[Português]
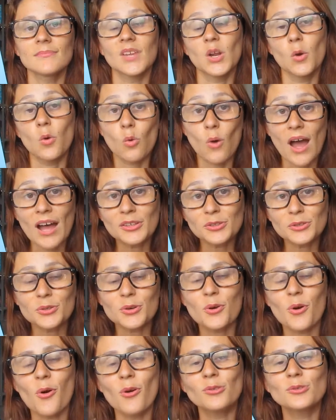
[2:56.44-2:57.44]
O quarto
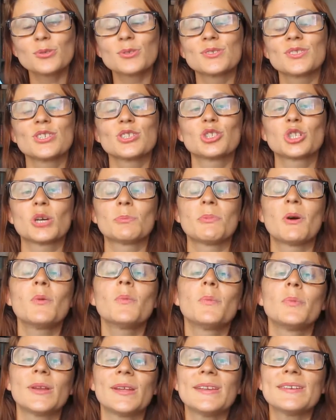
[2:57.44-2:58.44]
conto se chama
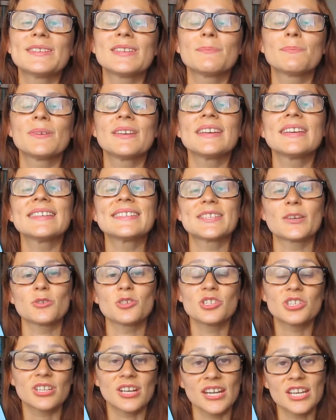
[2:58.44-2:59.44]
O Príncipe e
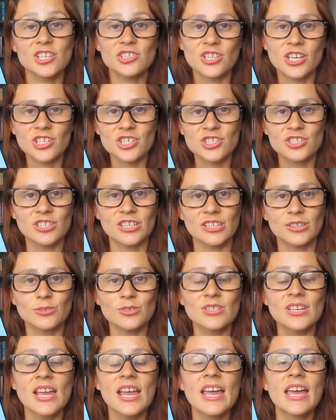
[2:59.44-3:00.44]
seus Três
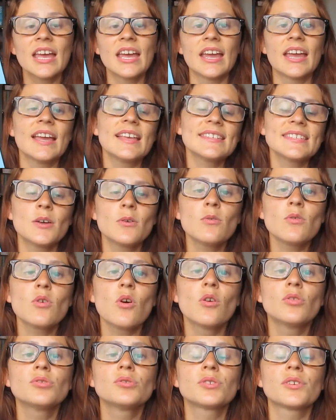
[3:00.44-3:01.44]
Destinos. Esse é um
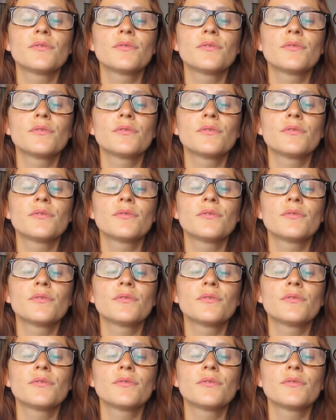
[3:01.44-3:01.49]
conto